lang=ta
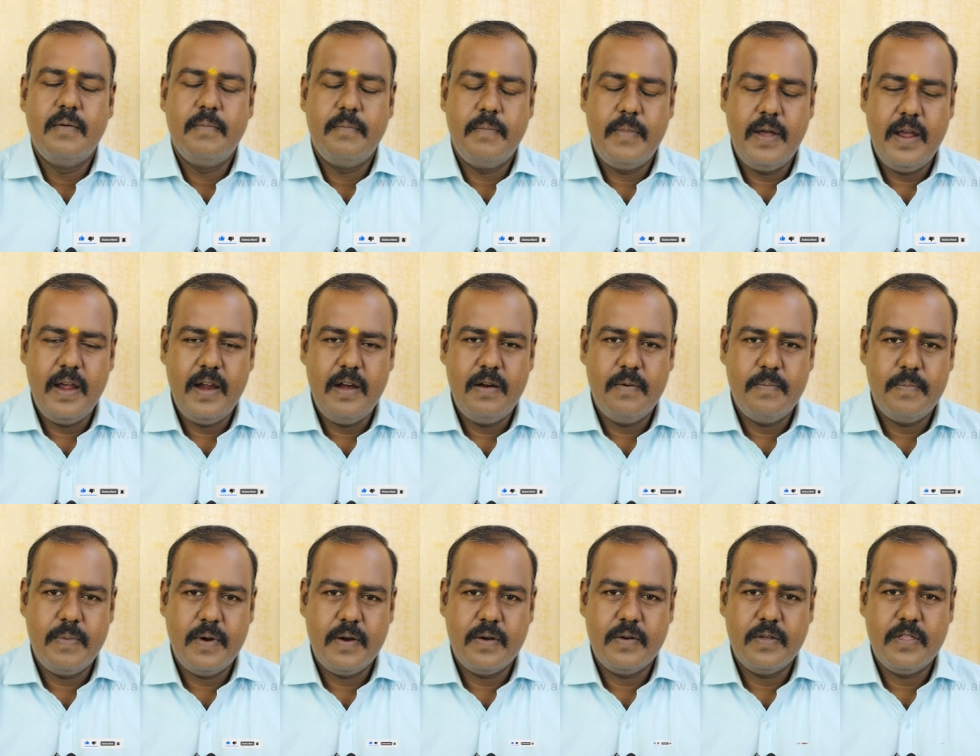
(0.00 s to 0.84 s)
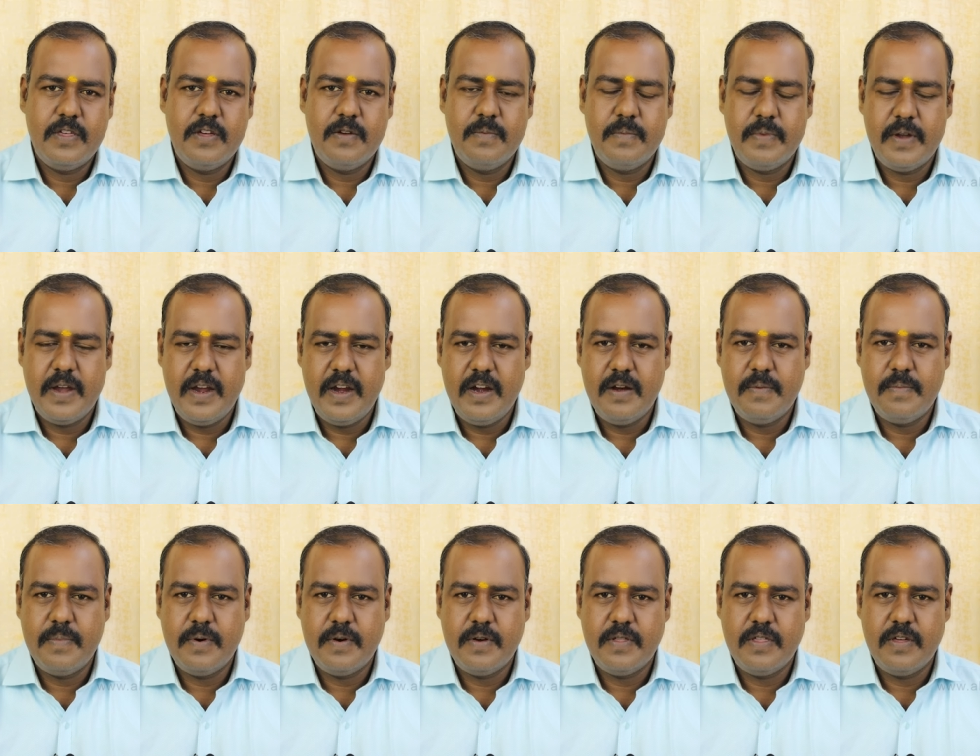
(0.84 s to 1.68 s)
மேல் பகுதியும்
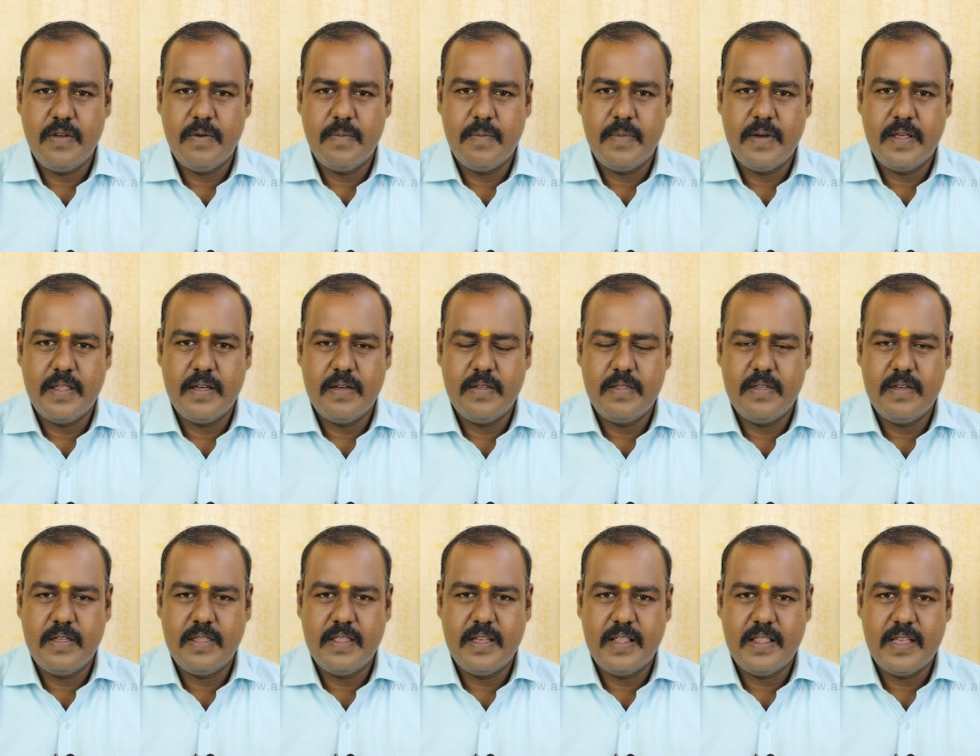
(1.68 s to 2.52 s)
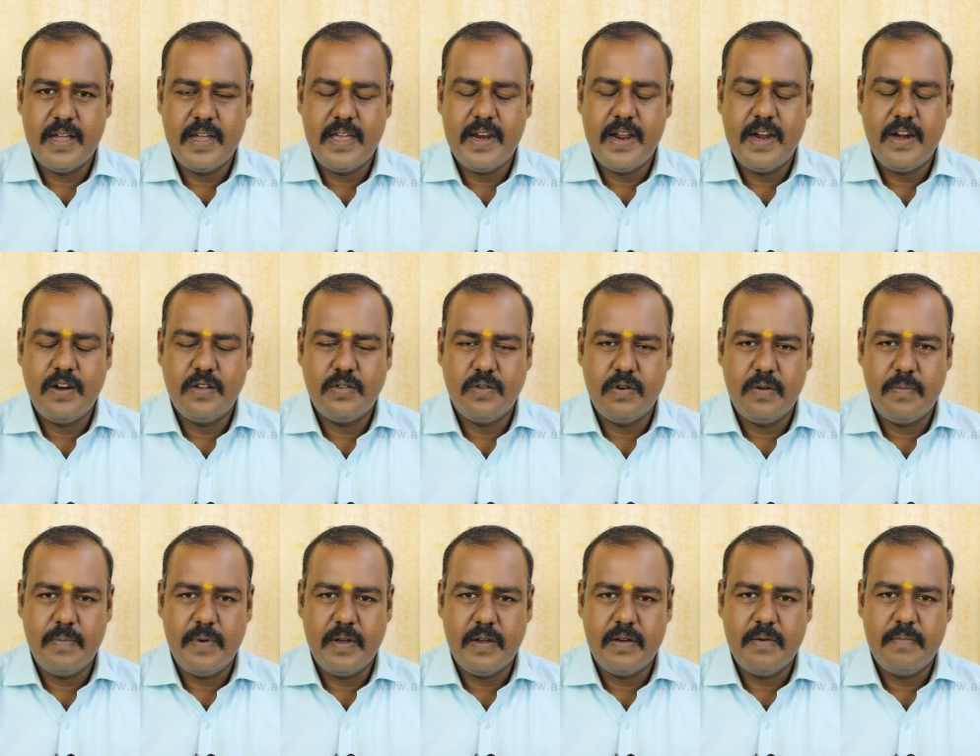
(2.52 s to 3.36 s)
கீழ்ப்பகுதியும் அதாவது அந்த தைராய்டு
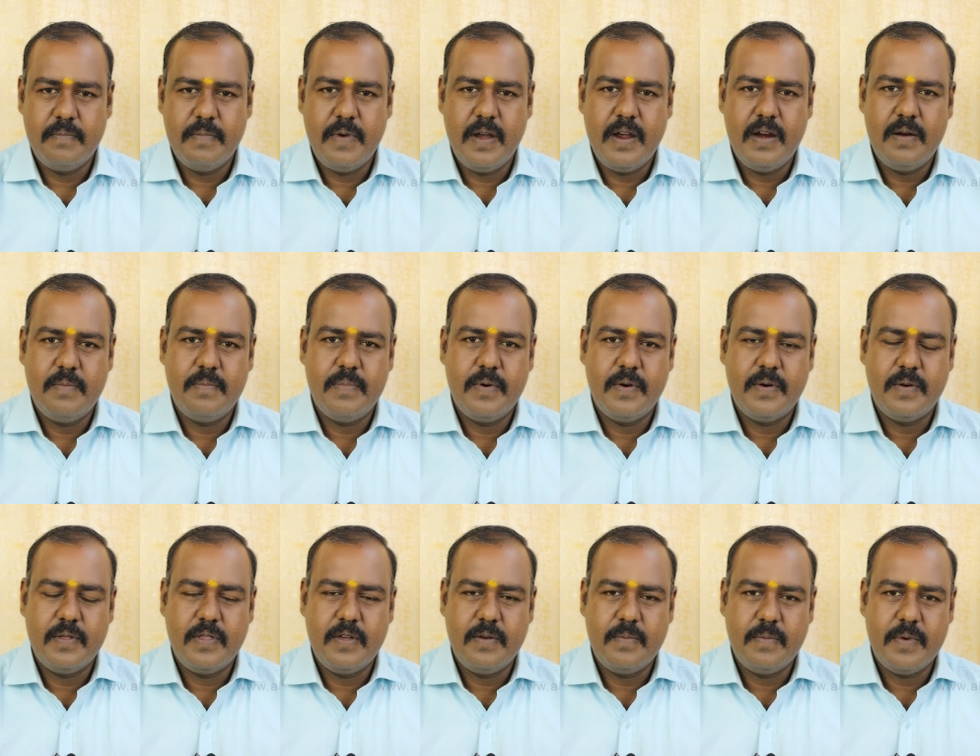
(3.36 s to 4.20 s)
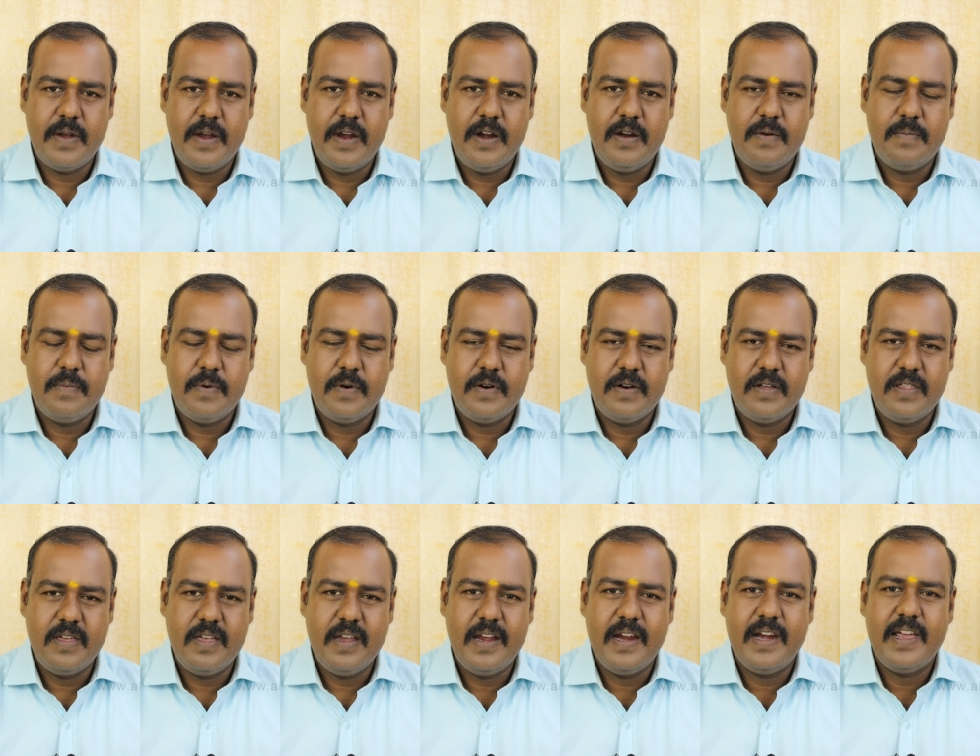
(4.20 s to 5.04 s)
சுரப்பிக்கும் மேல் பகுதியும்
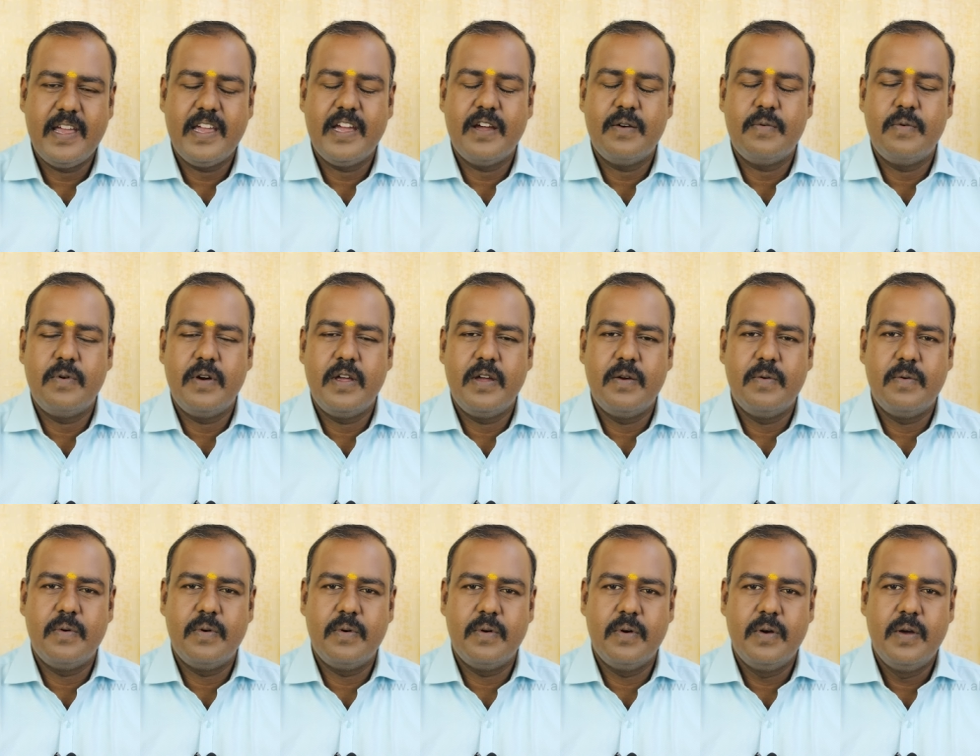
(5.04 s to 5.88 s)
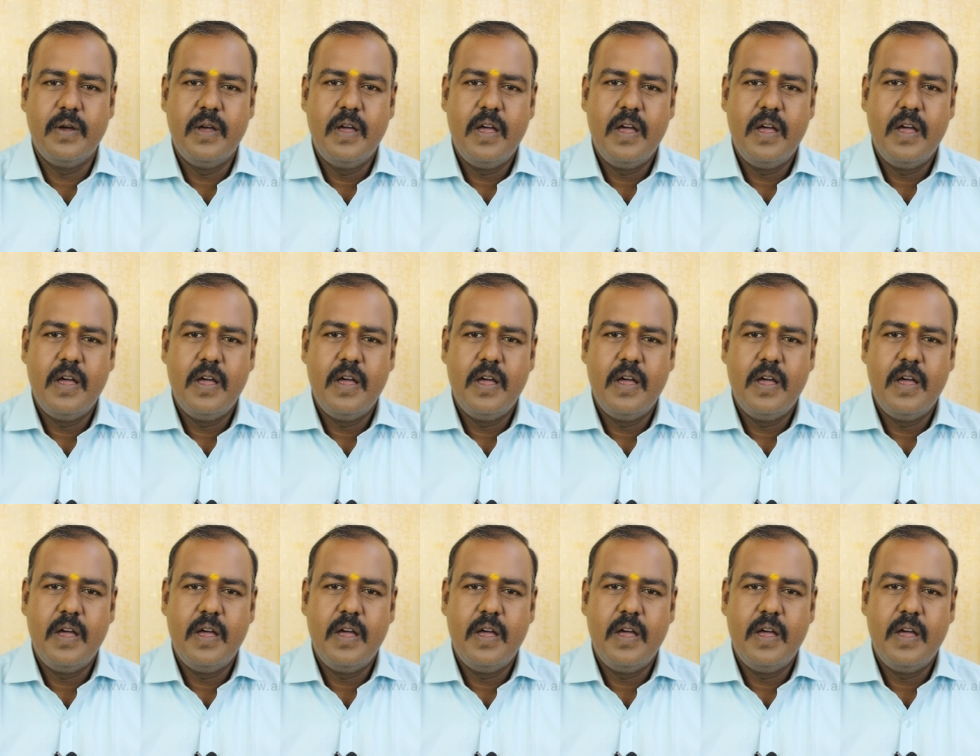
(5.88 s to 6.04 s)
கீழ்ப்பகுதியும் இணைக்கக்கூடிய ஒரு